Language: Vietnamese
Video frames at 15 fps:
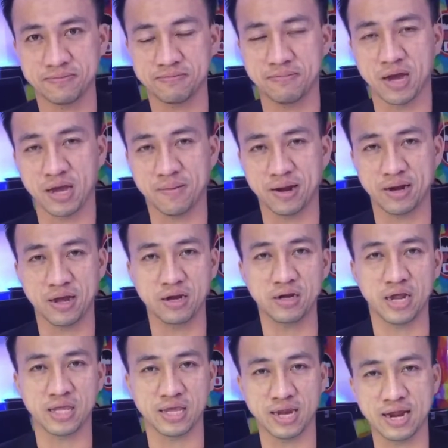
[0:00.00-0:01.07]
Mời các bạn đến
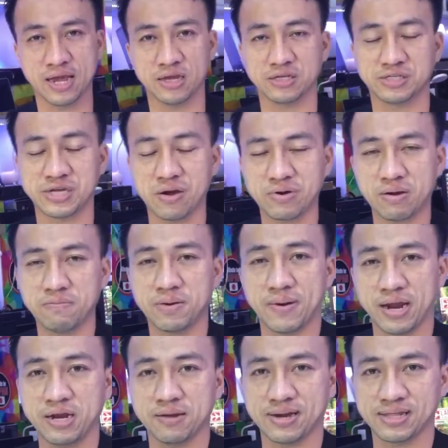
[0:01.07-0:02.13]
địa chỉ này, sáu trăm mười
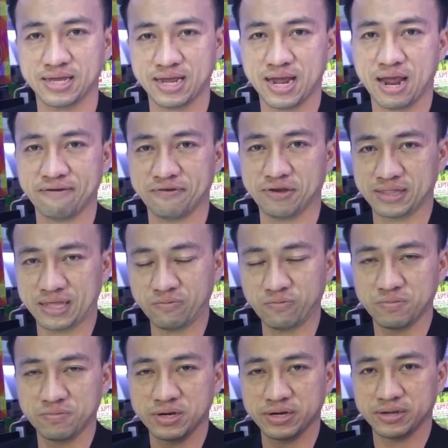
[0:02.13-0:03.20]
bảy đường ba tháng hai, phường tám,
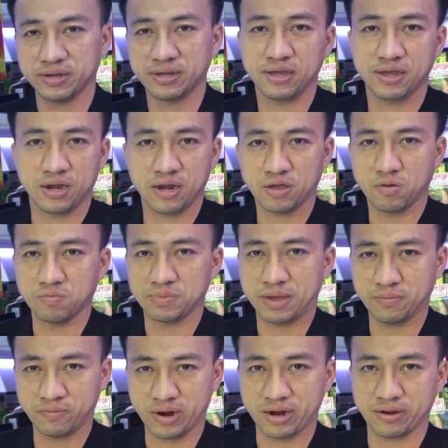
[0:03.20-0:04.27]
quận mười để cùng
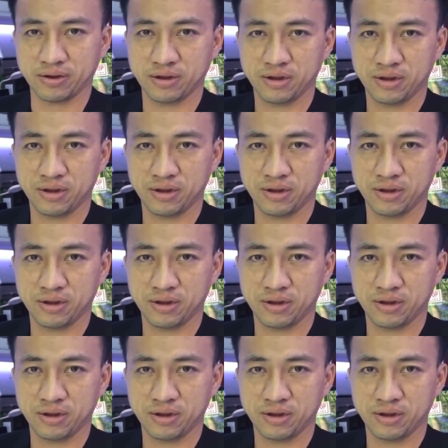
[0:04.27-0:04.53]
tham quan